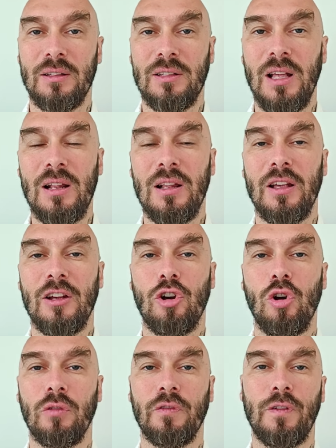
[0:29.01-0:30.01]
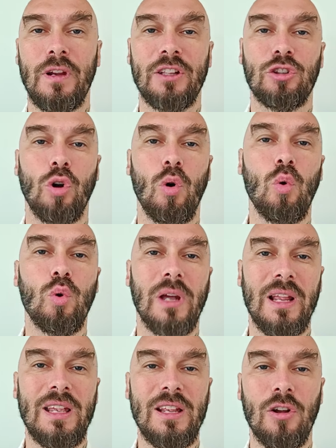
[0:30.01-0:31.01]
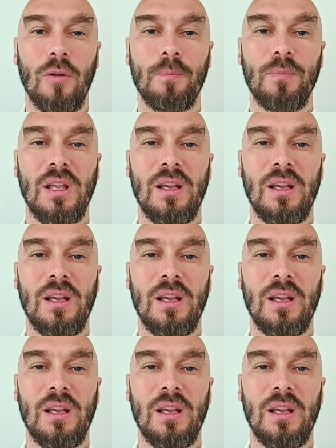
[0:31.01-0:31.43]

del conflitto ucraino.